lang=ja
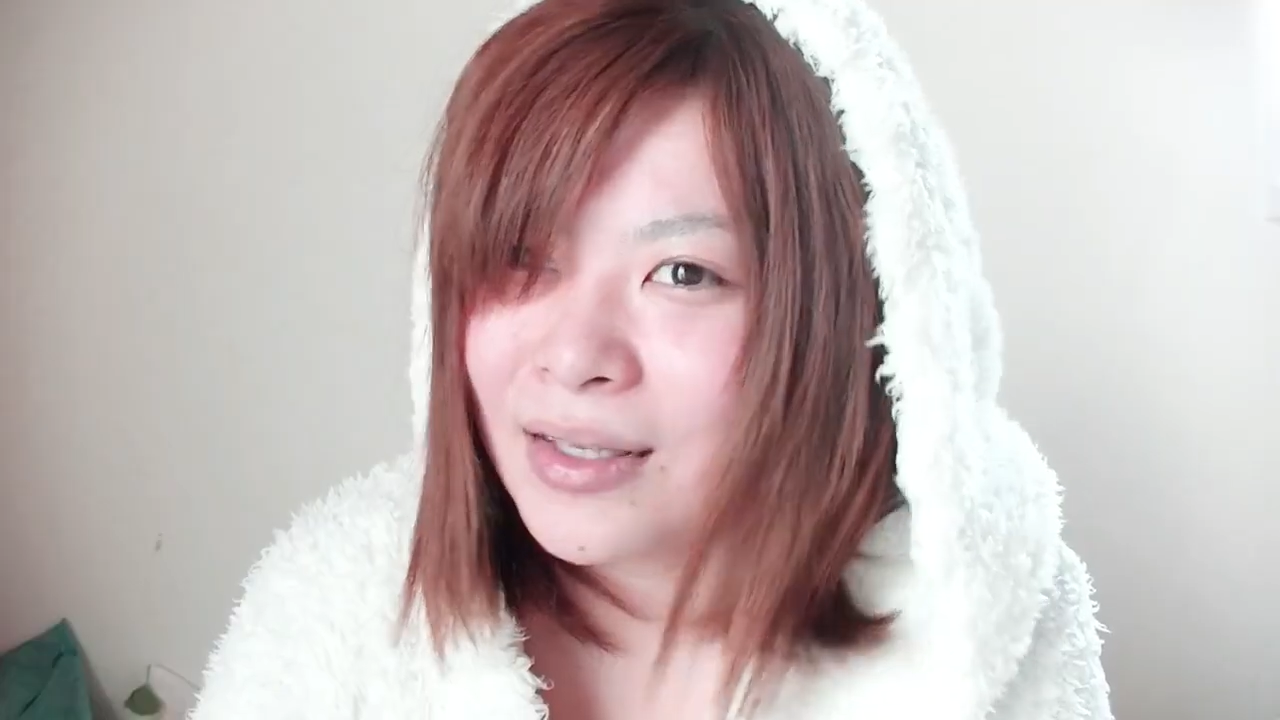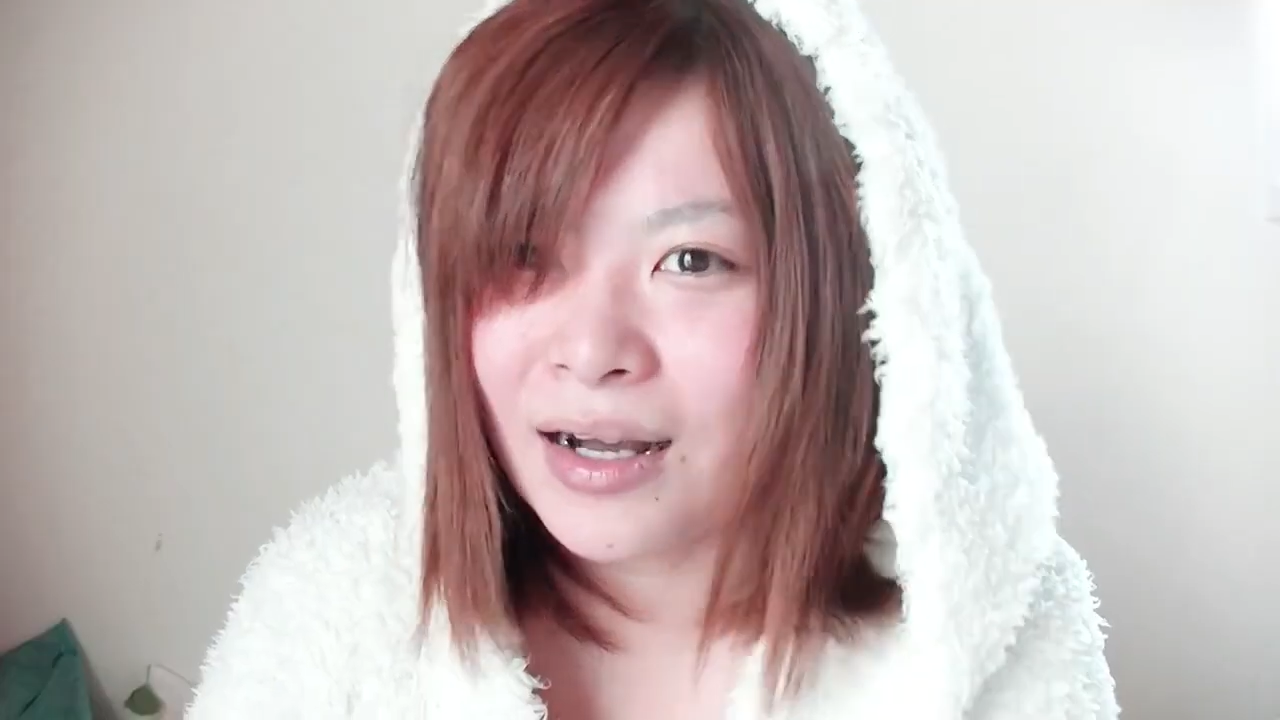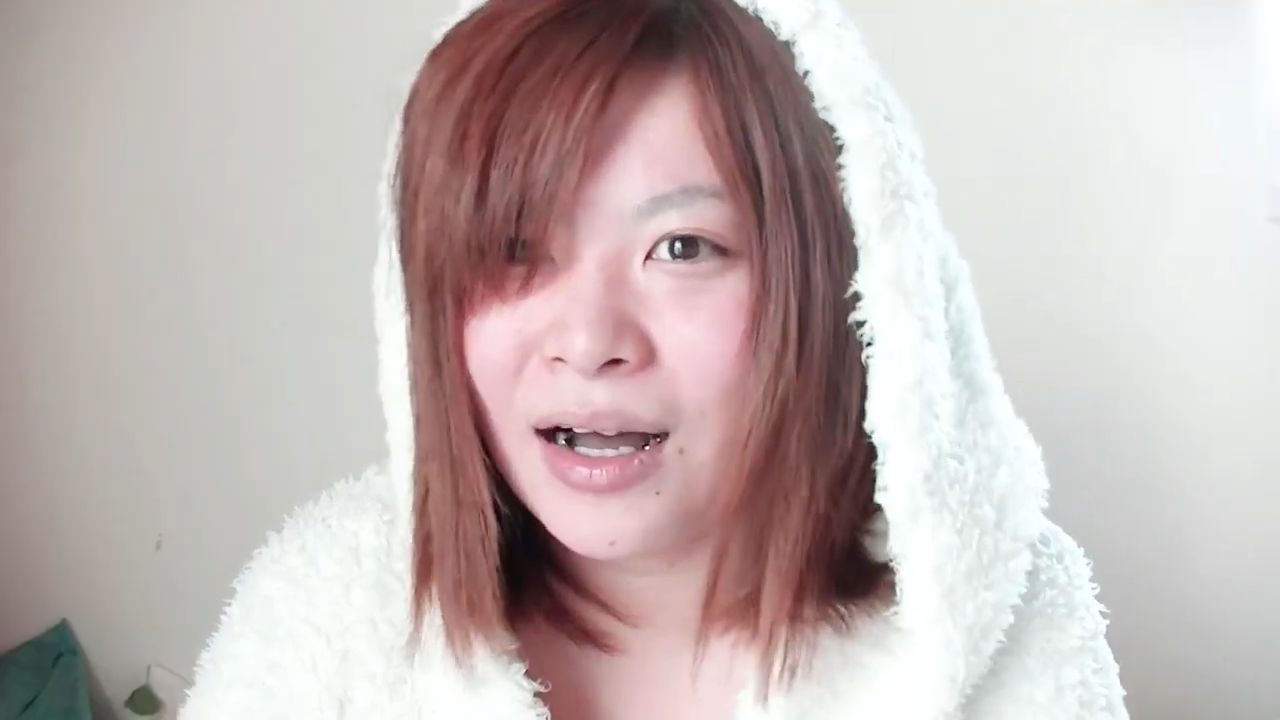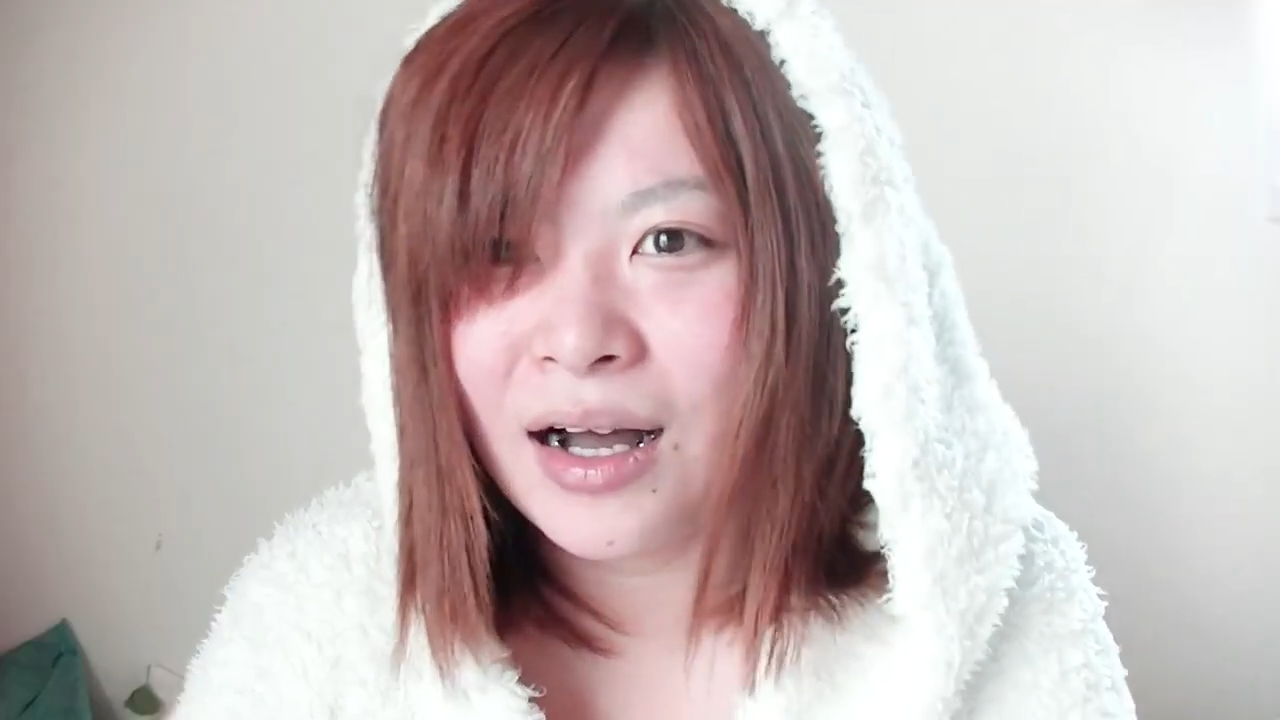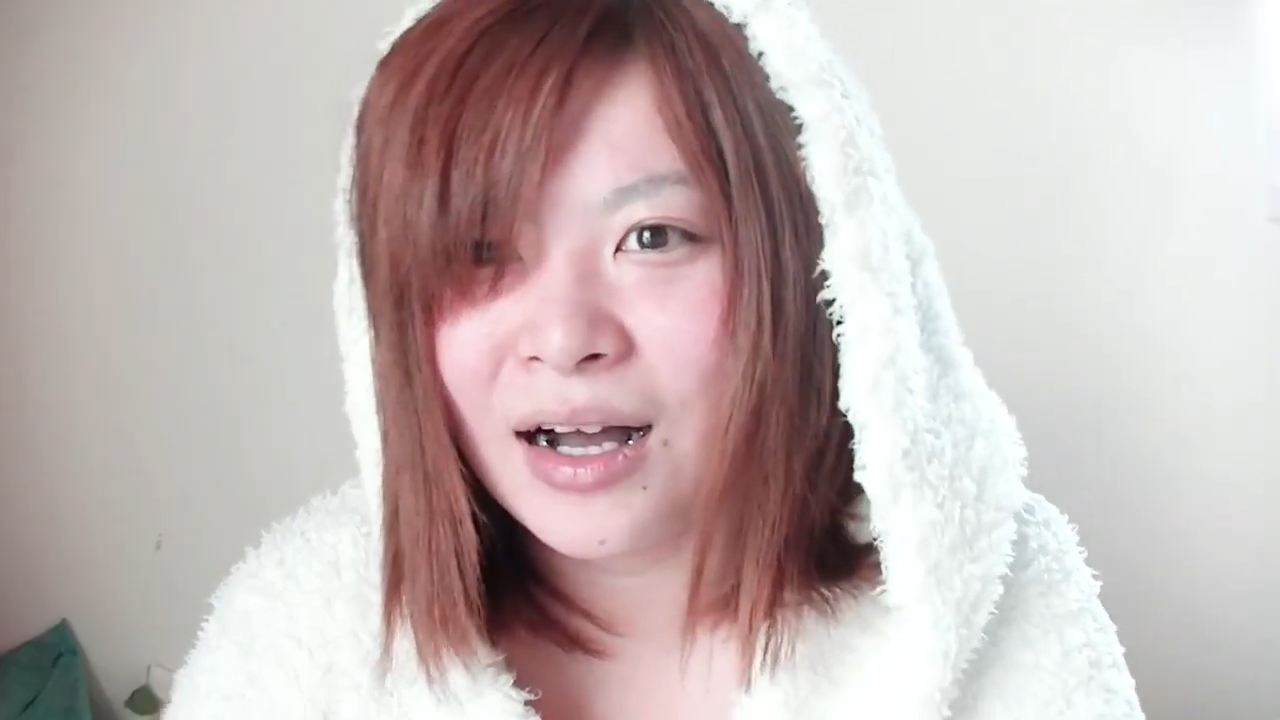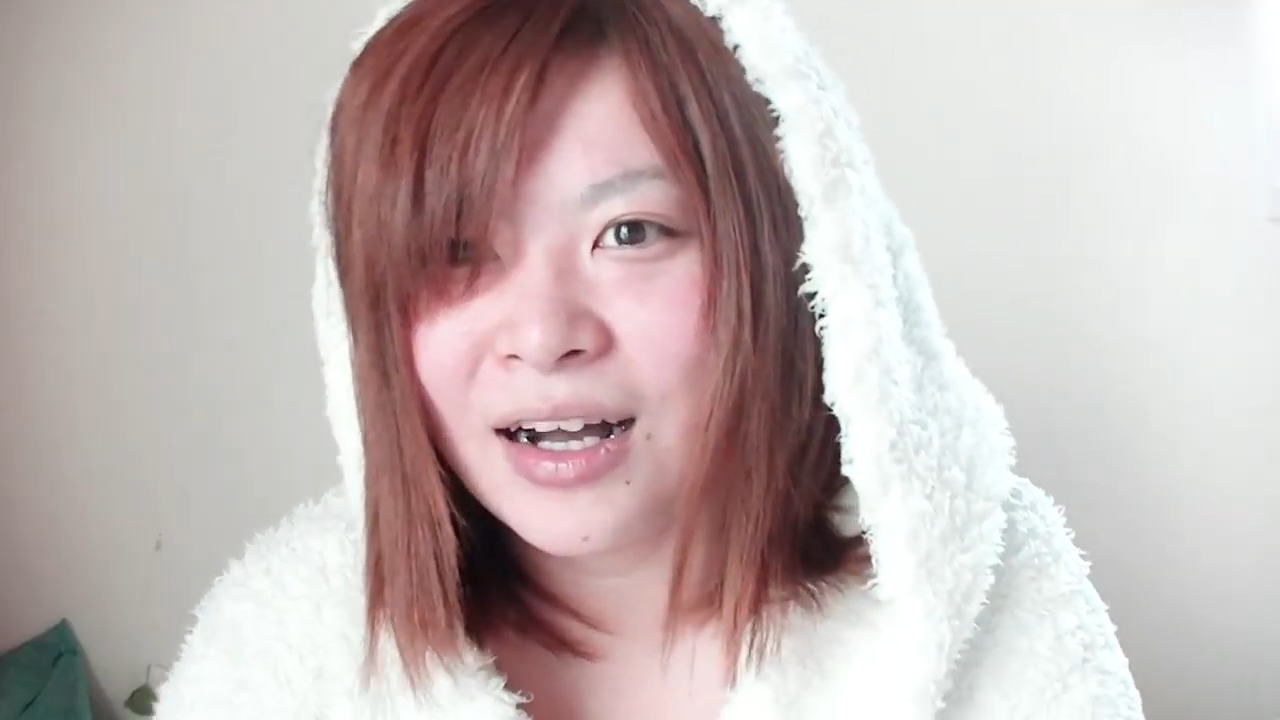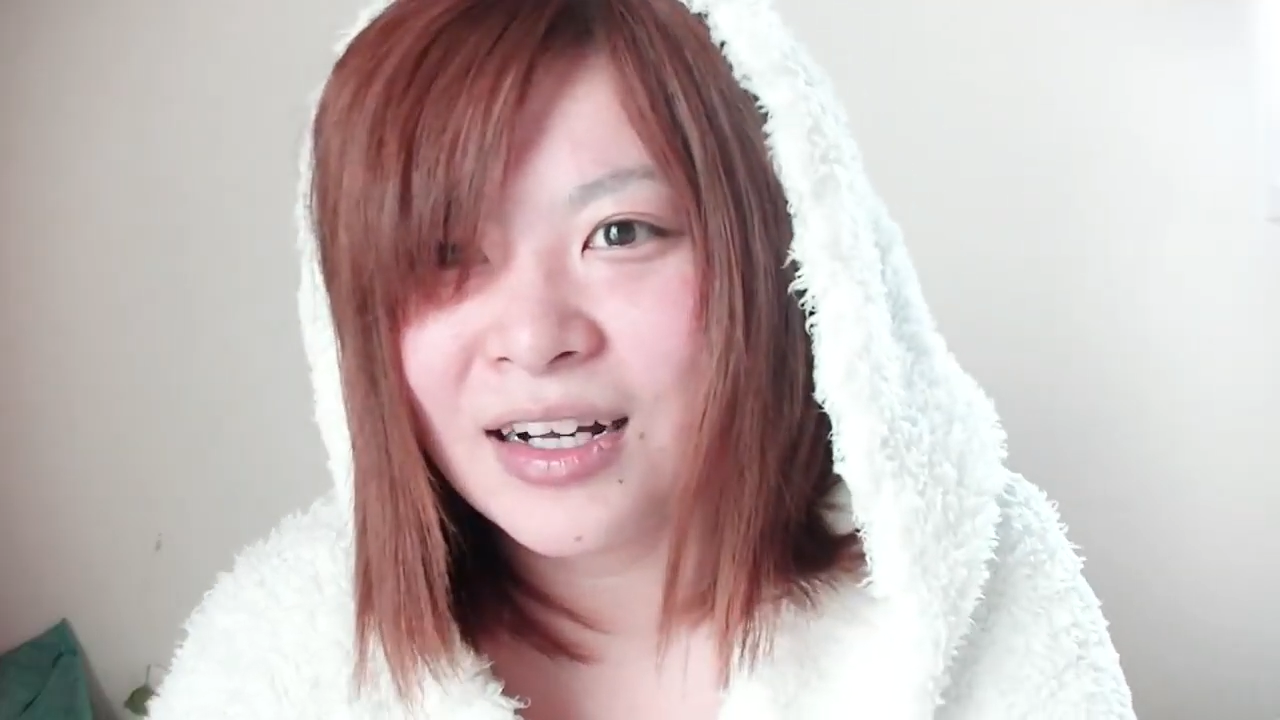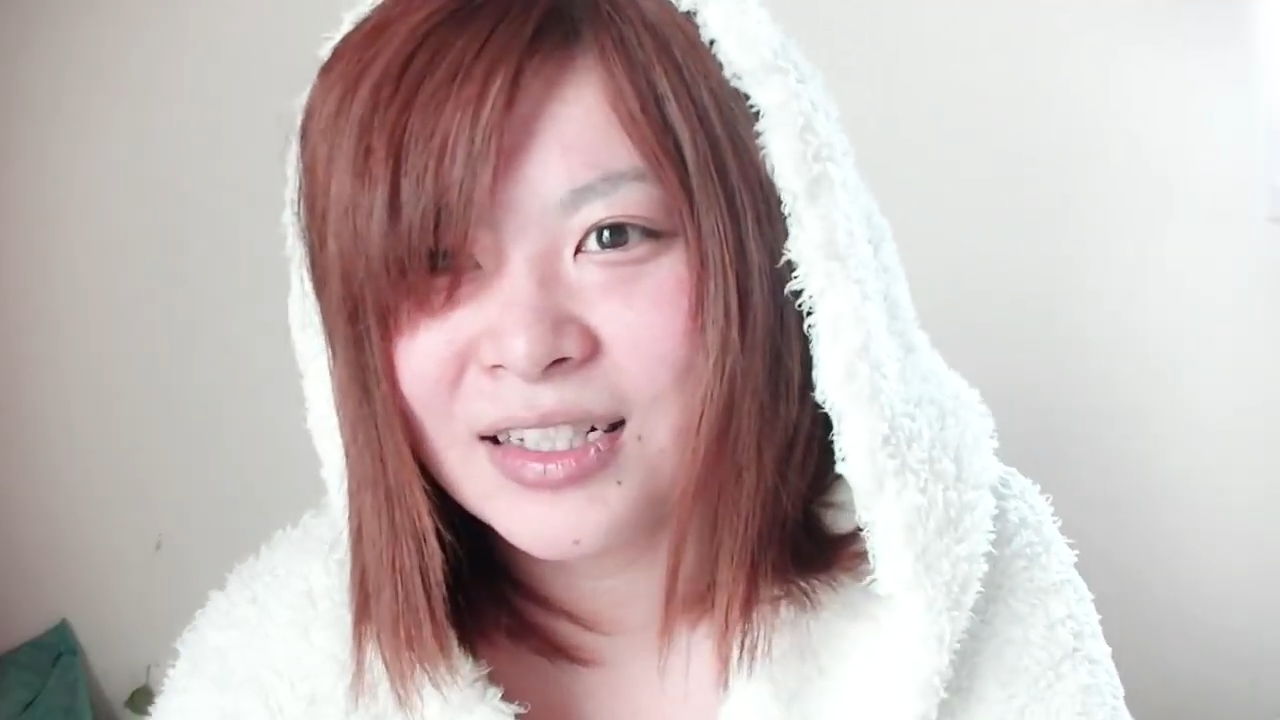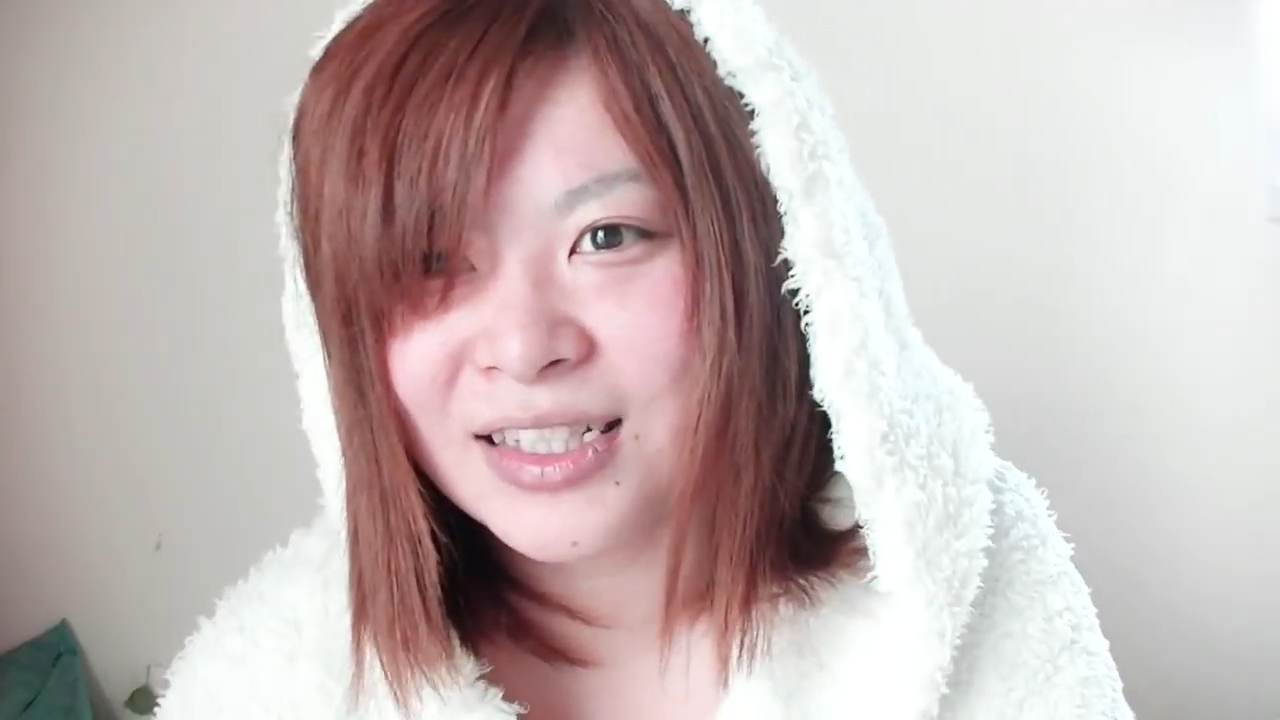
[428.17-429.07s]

ああ